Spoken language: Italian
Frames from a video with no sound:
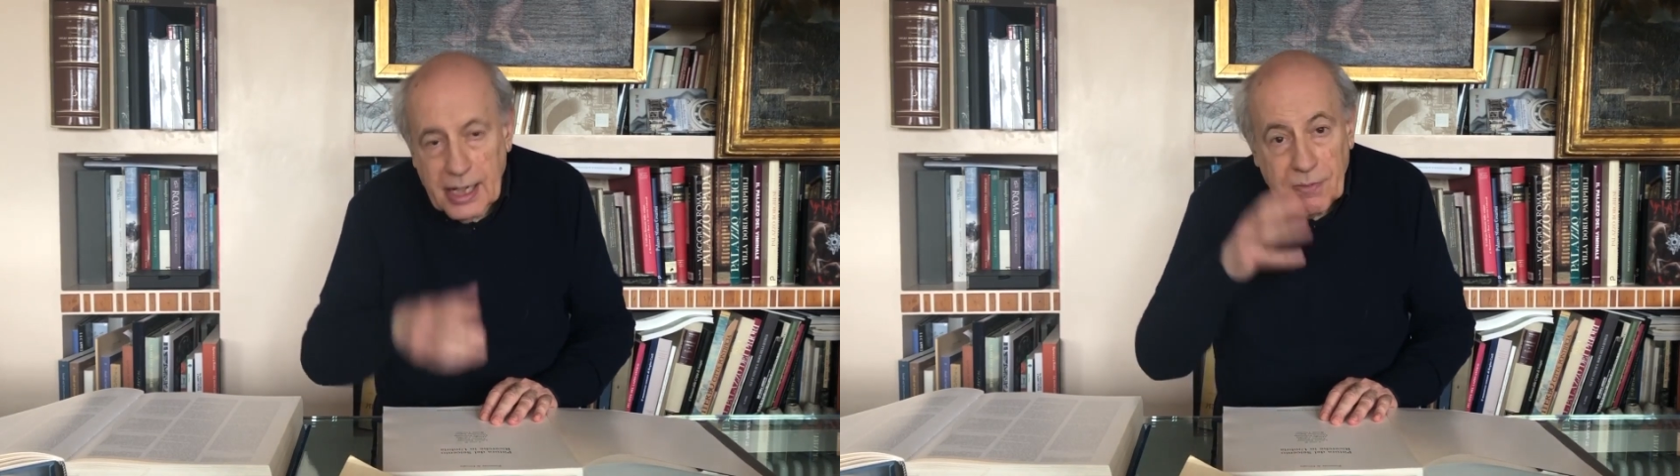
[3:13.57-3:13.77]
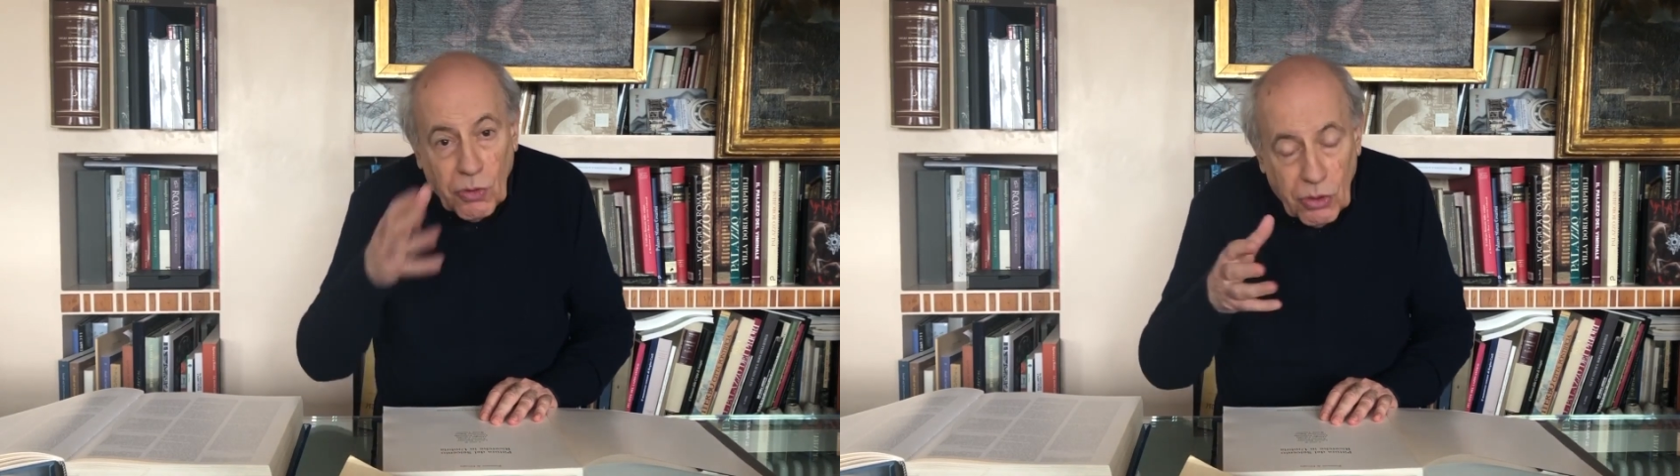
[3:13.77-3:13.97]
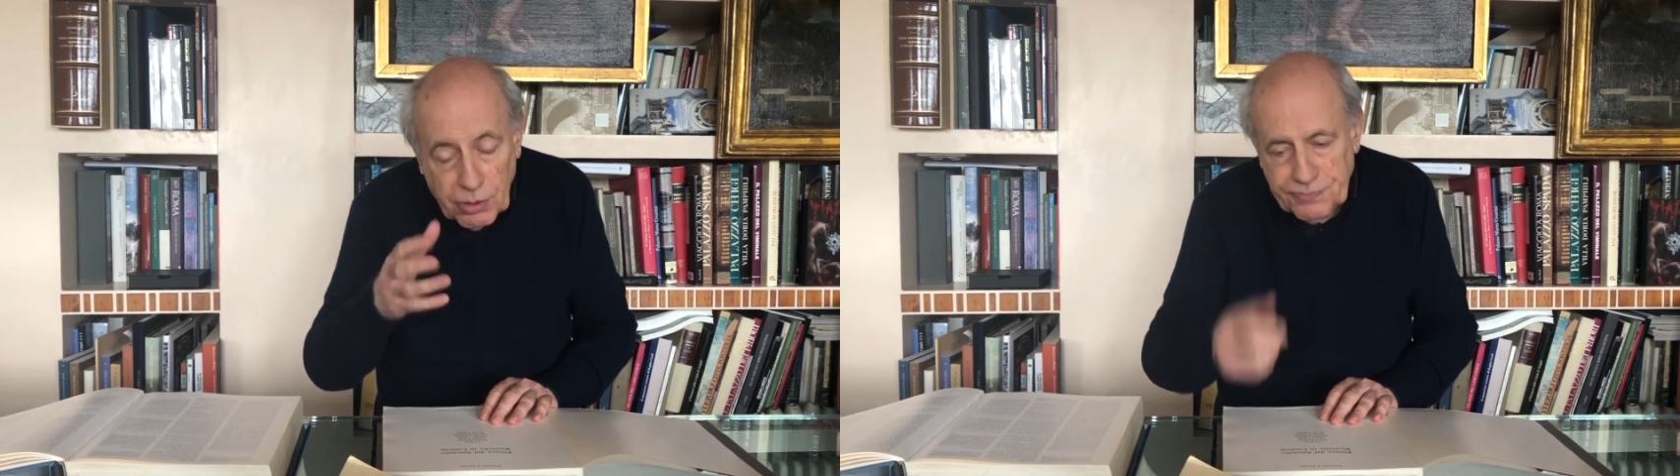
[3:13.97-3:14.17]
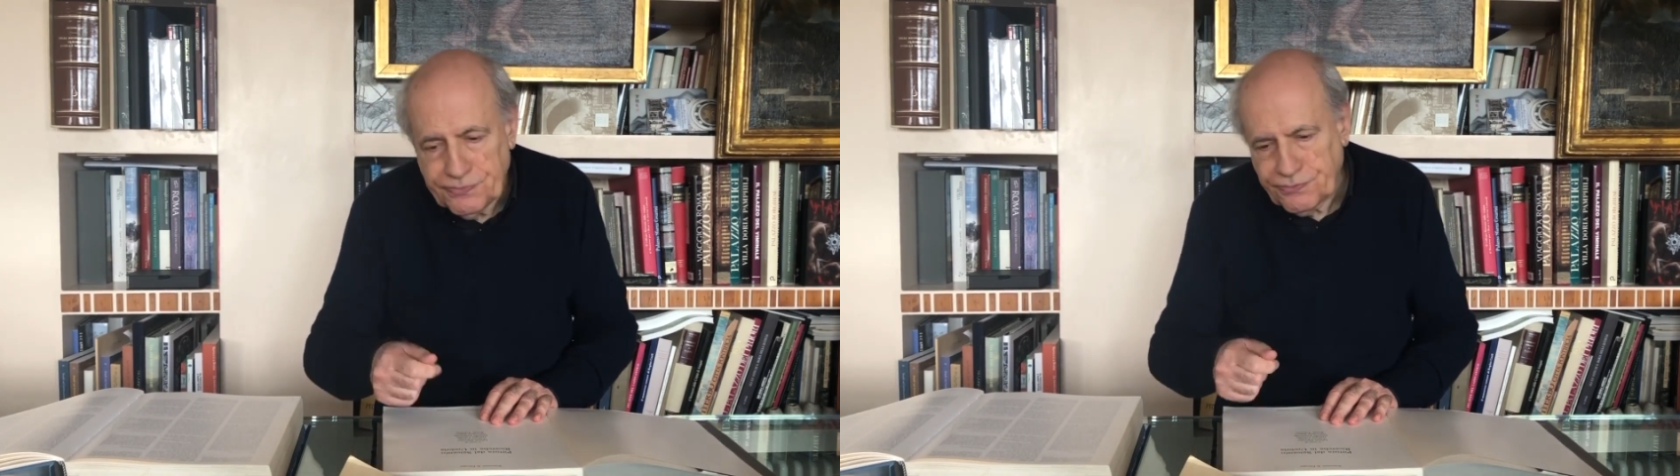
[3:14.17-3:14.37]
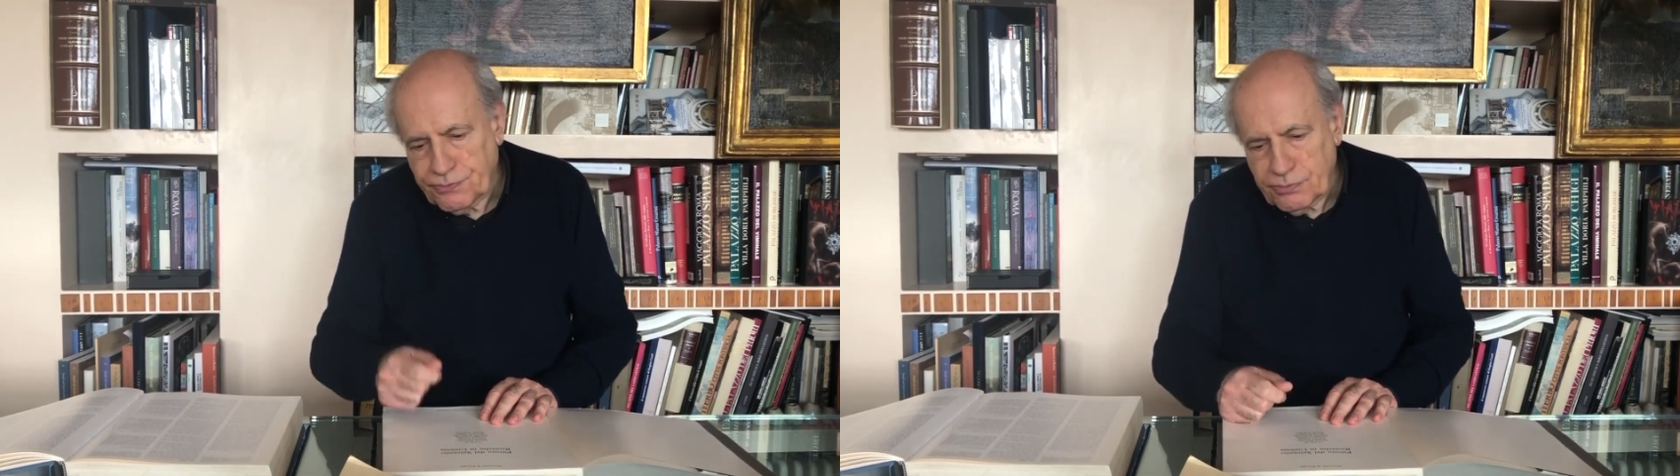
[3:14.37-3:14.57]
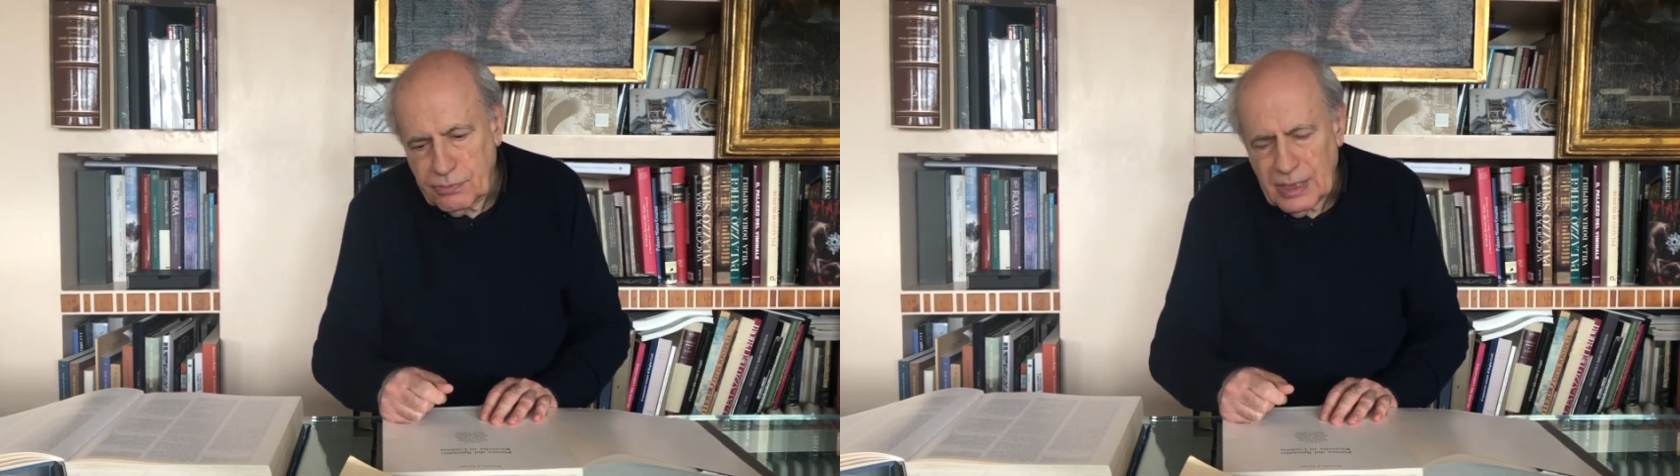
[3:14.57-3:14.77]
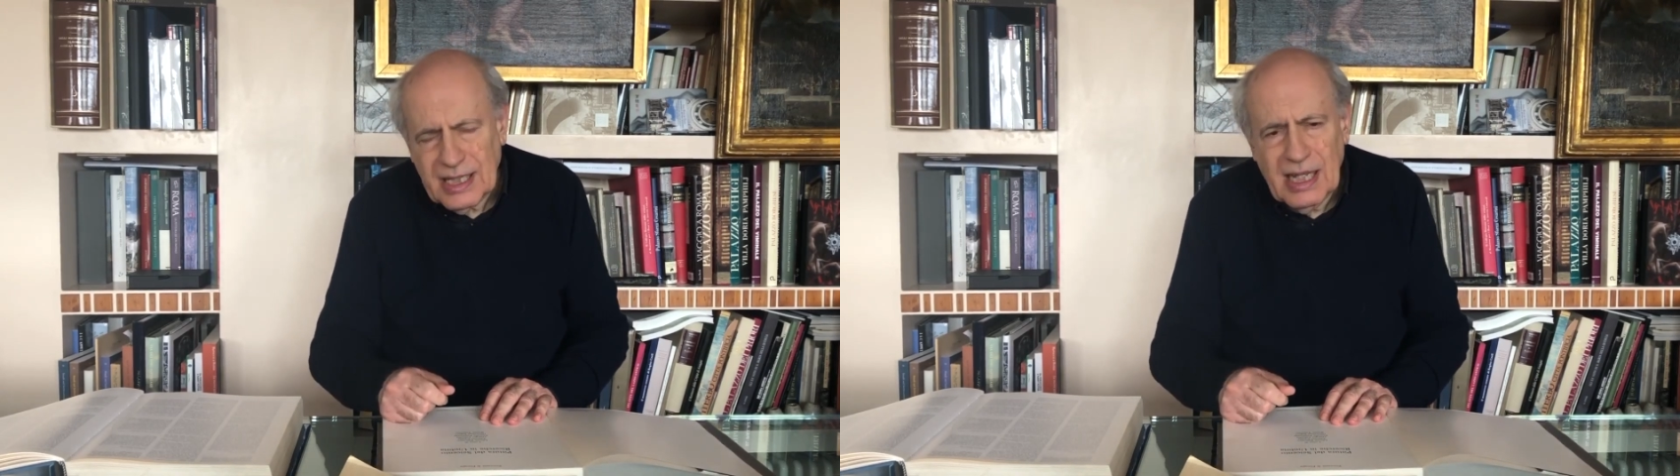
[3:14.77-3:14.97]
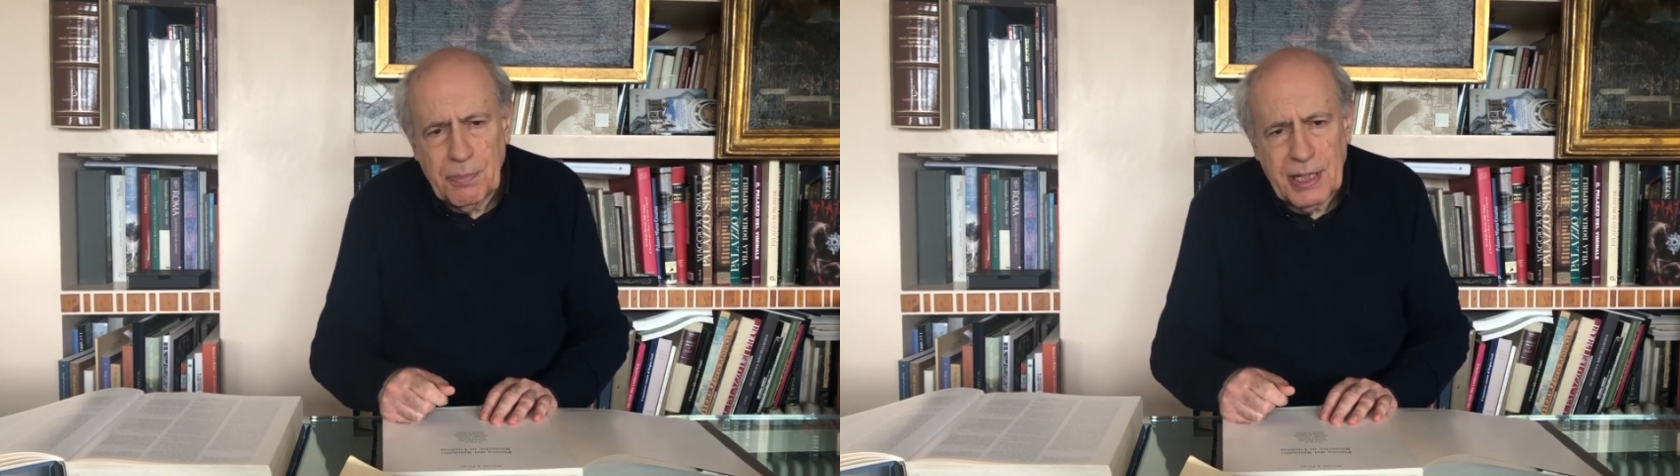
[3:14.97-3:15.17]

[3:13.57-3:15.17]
il lavoro del